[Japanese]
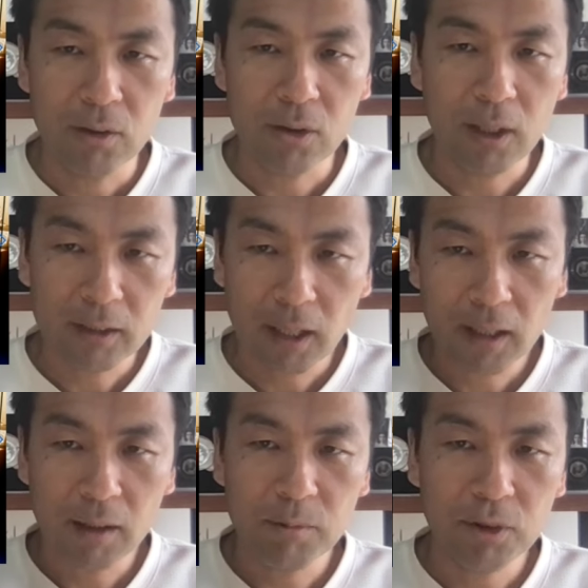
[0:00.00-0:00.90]
そちら
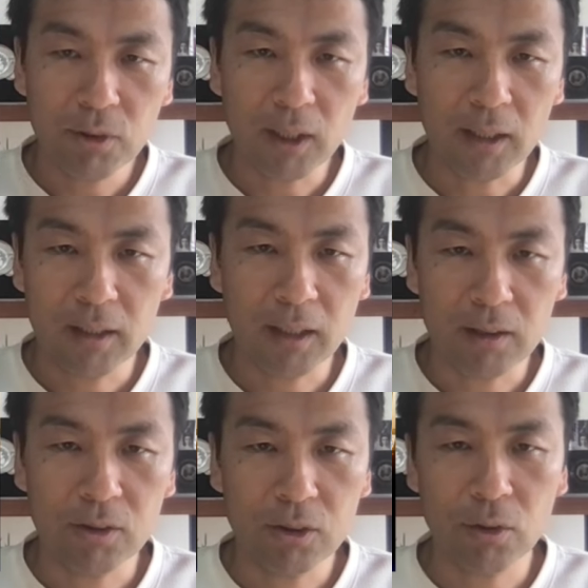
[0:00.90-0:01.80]
参加無料で
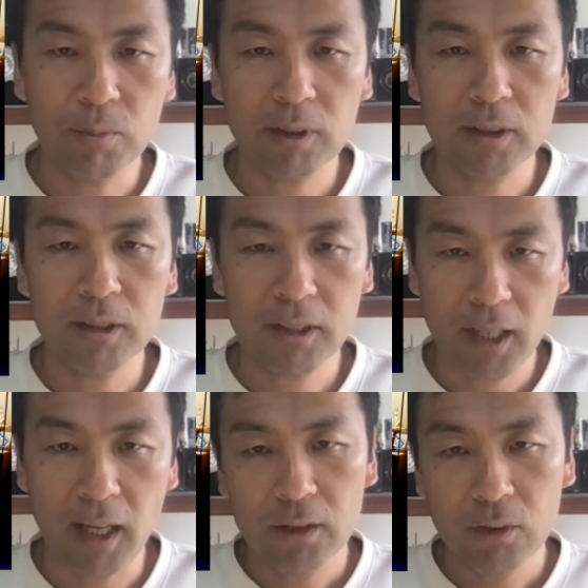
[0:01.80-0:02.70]
企画しておりまし
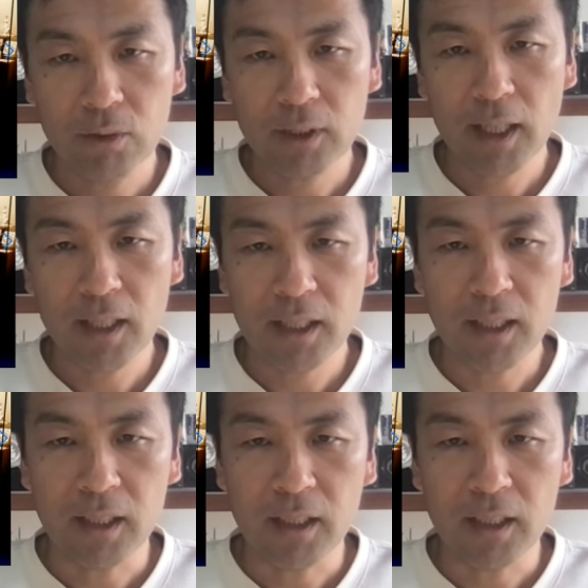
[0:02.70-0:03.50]
て、その際に